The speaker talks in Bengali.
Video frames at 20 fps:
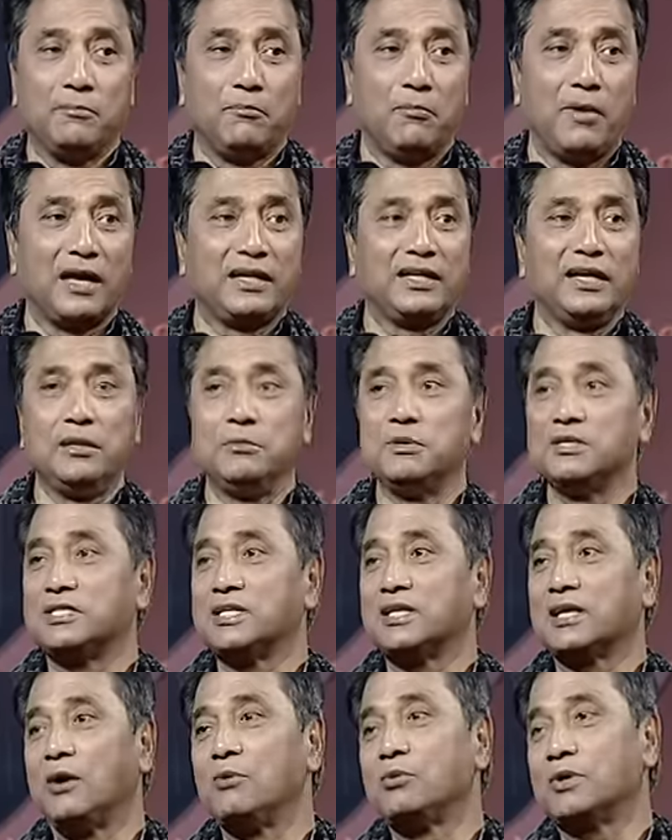মাঠে নেমেছি
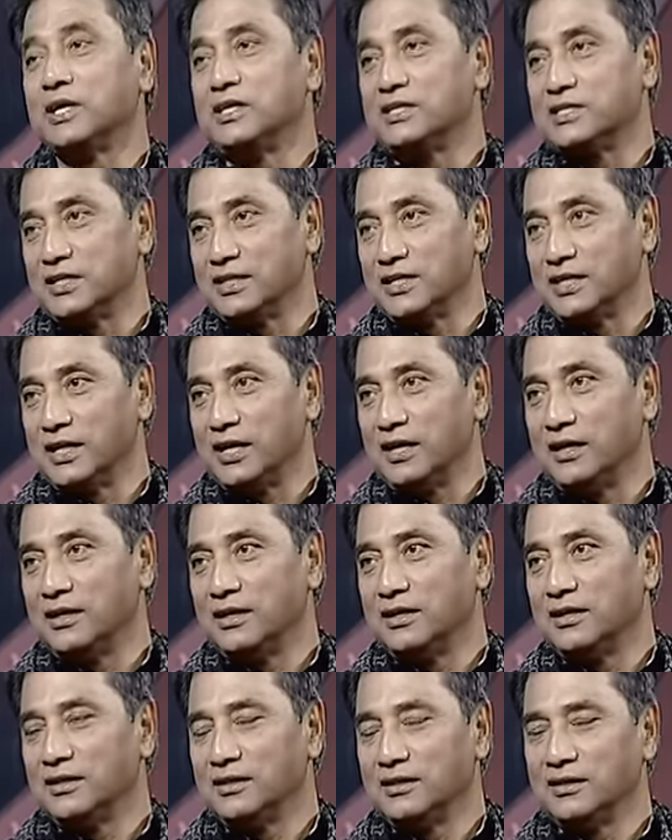কাউকেই চিনি না
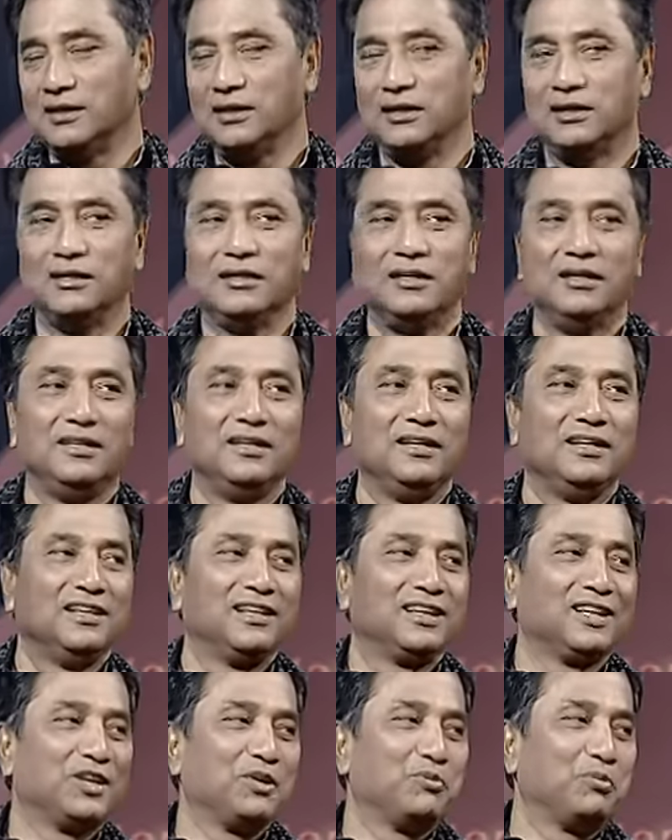হ্যাঁ
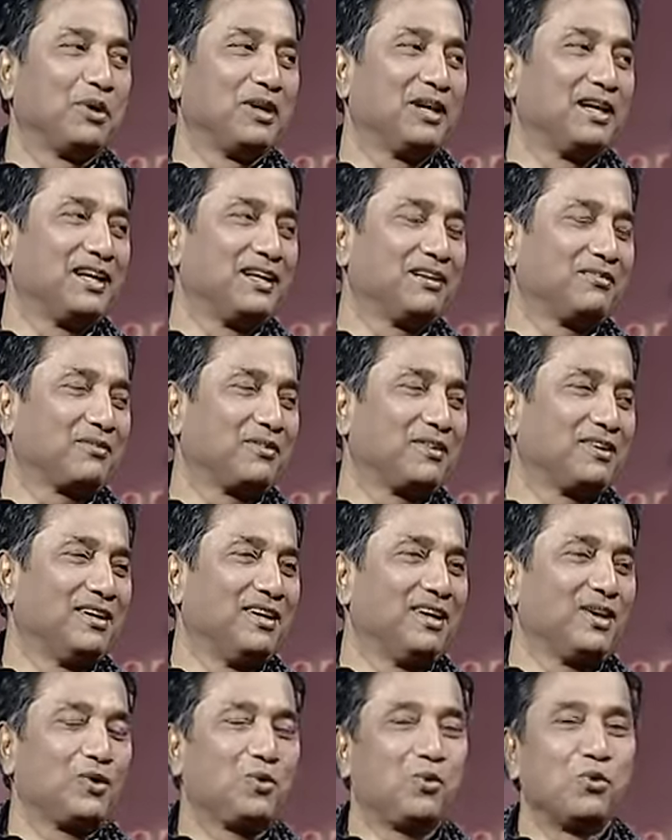কী বলে
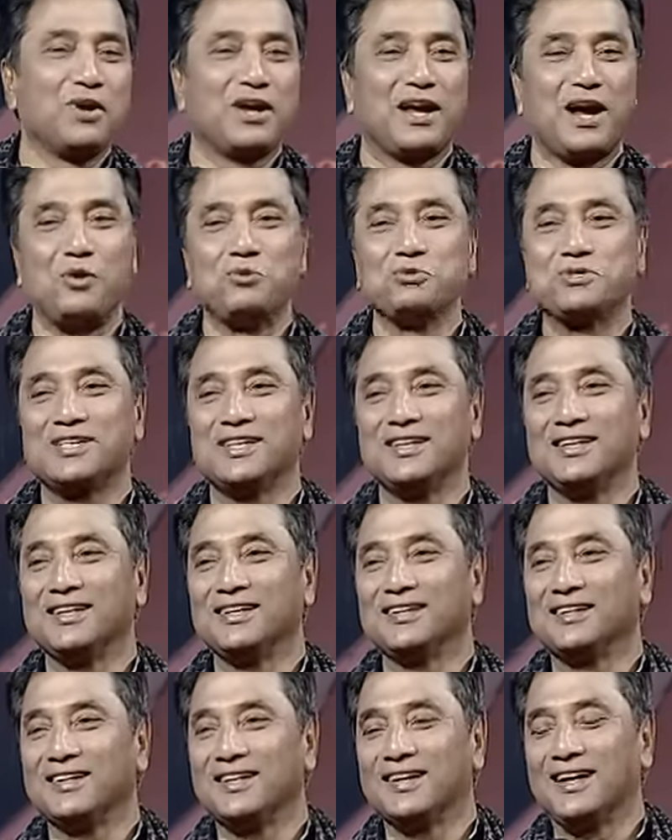কোন কাউন্সিলর
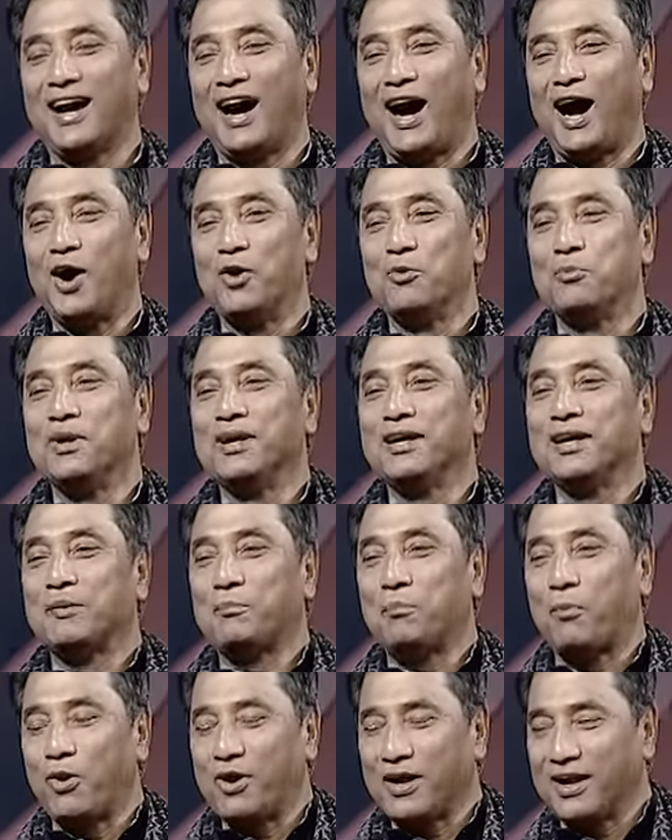আওয়ামী লীগের
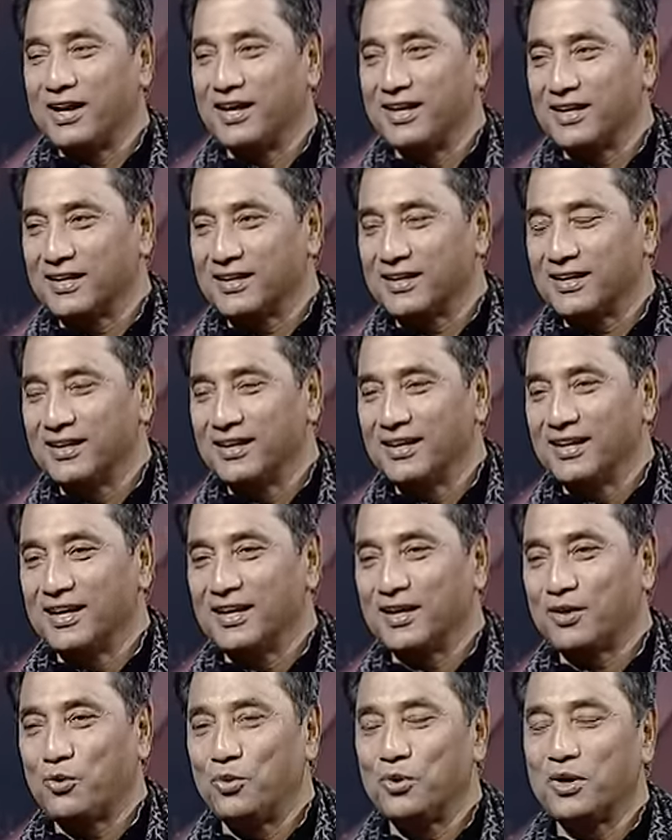পক্ষের
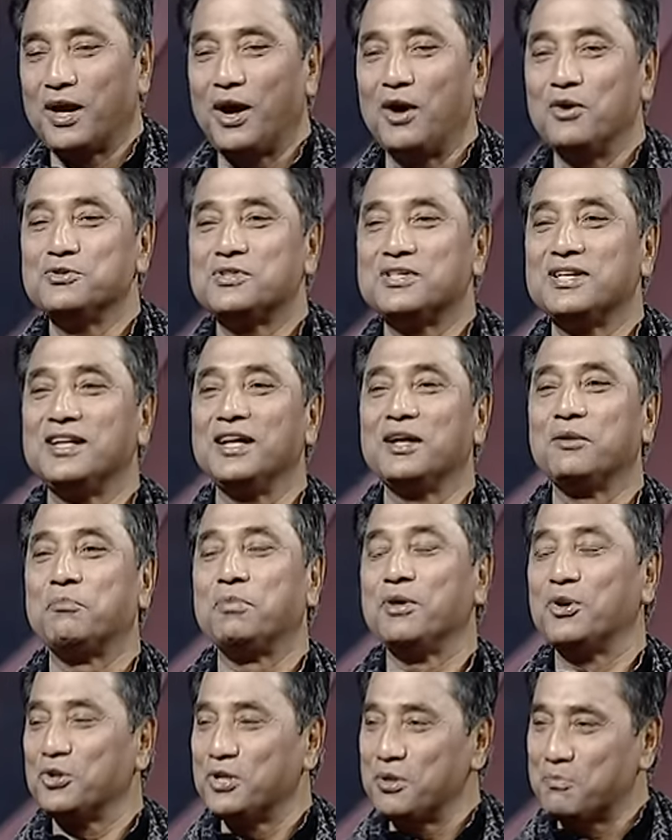কোন কাউন্সিলর
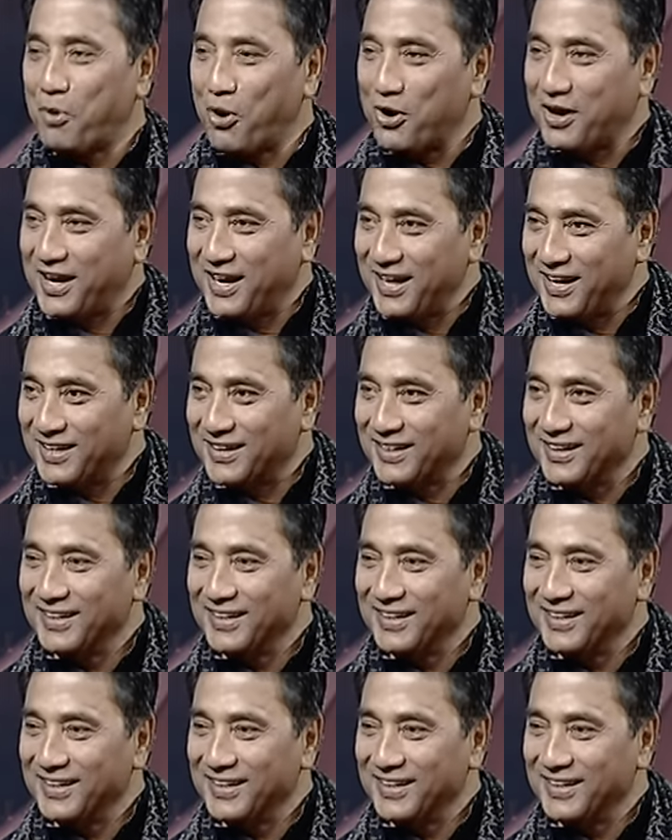বিরোধী পক্ষের